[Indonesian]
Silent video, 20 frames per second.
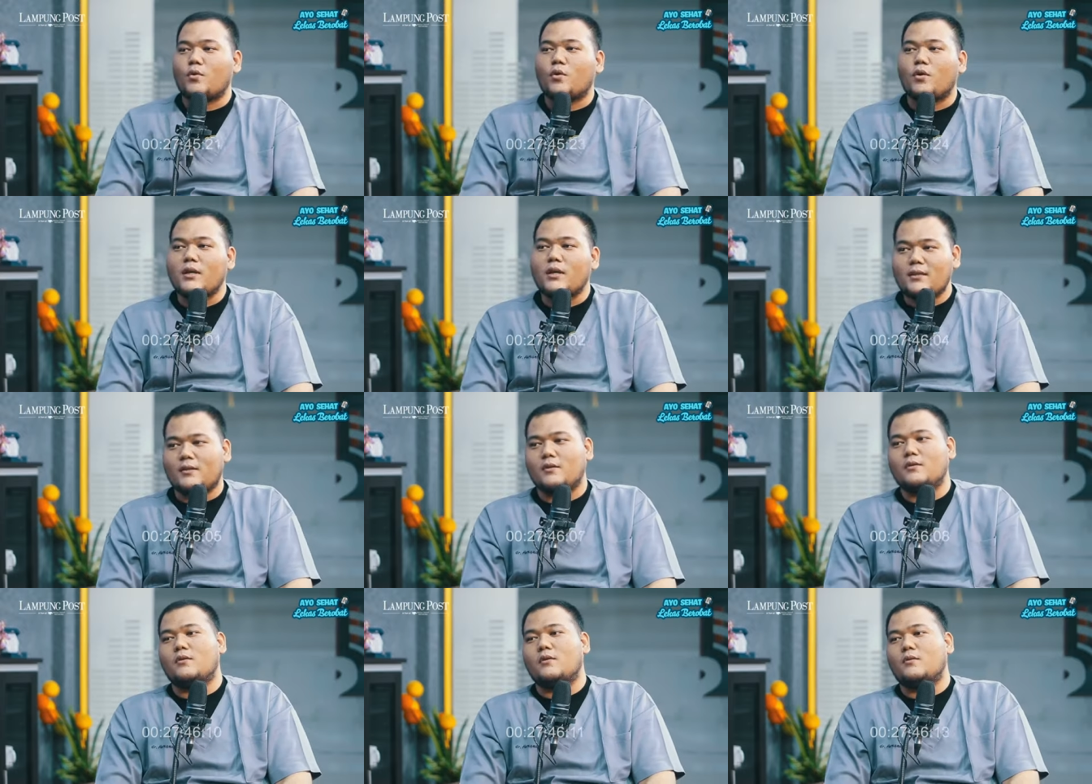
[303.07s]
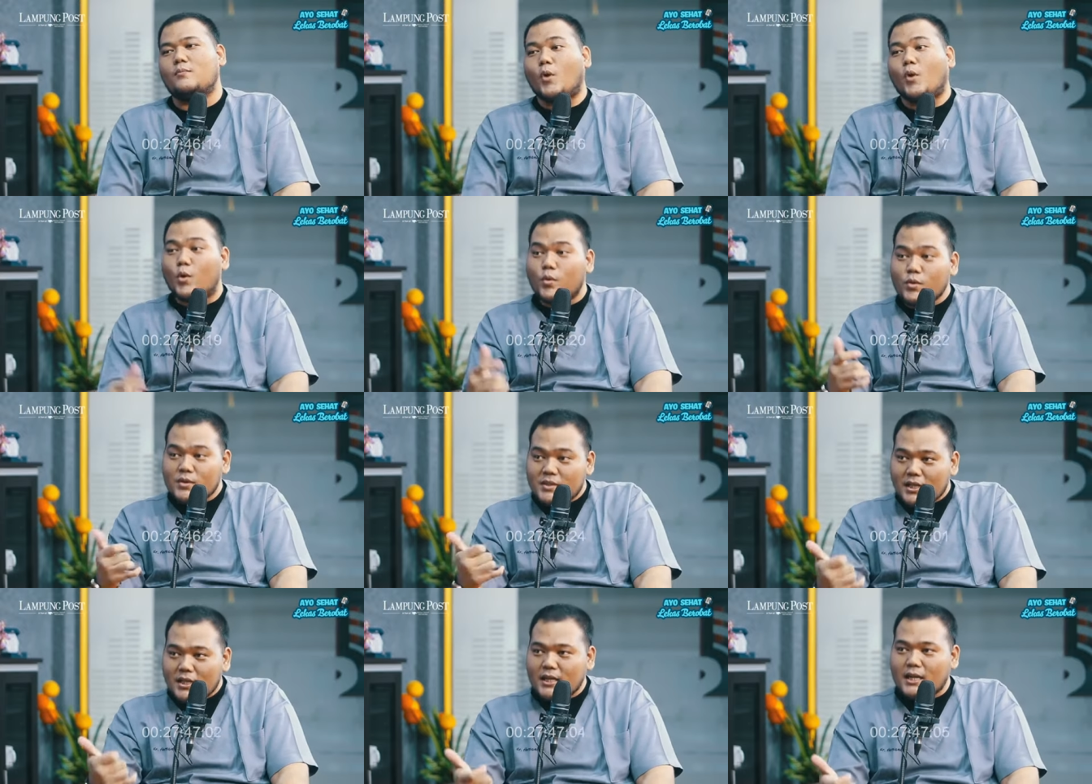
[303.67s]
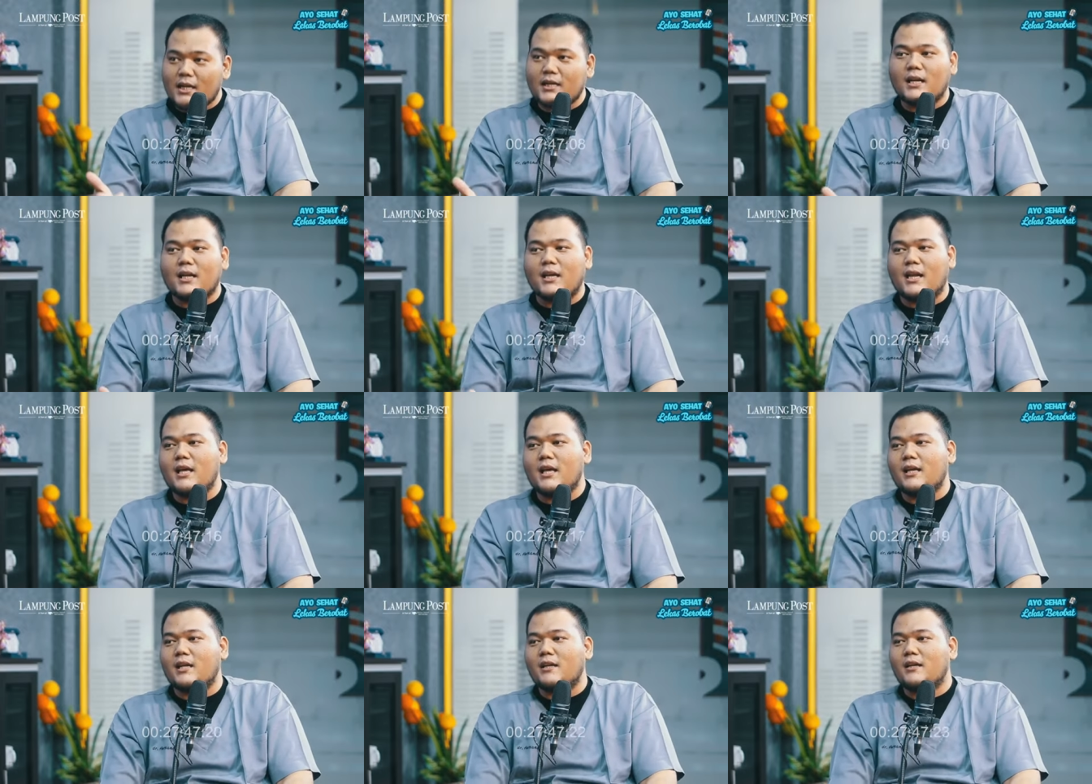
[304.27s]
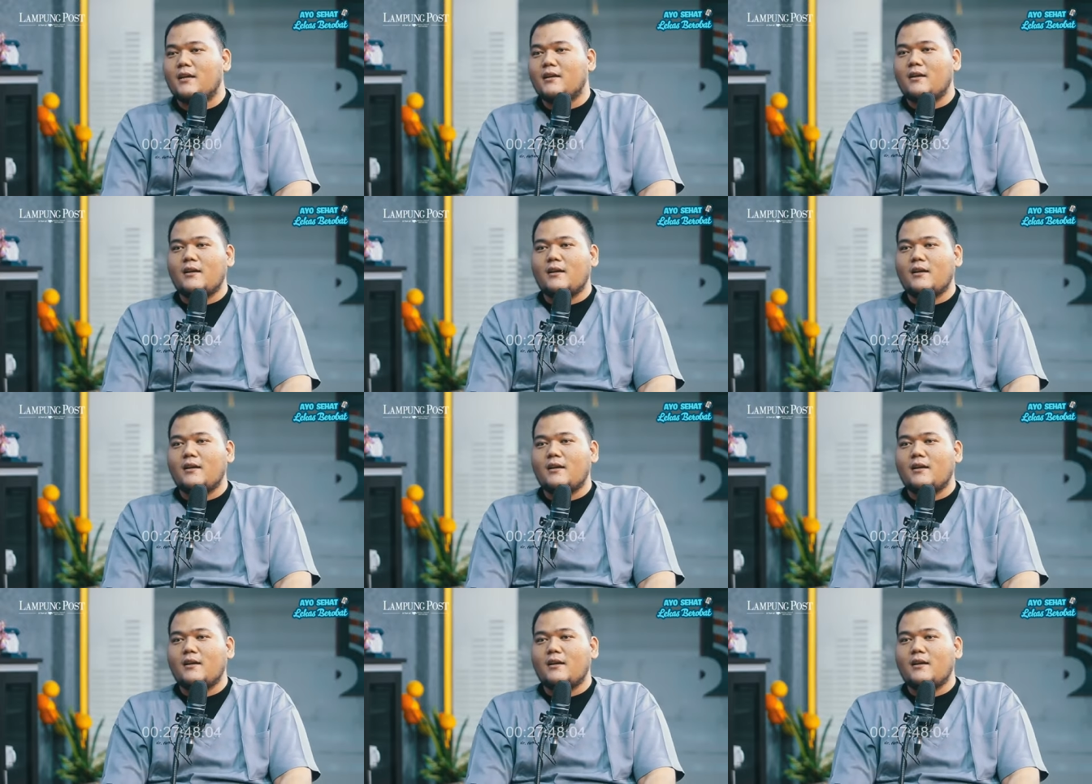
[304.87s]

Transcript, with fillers: rokok itu, polusi dan lain-lain.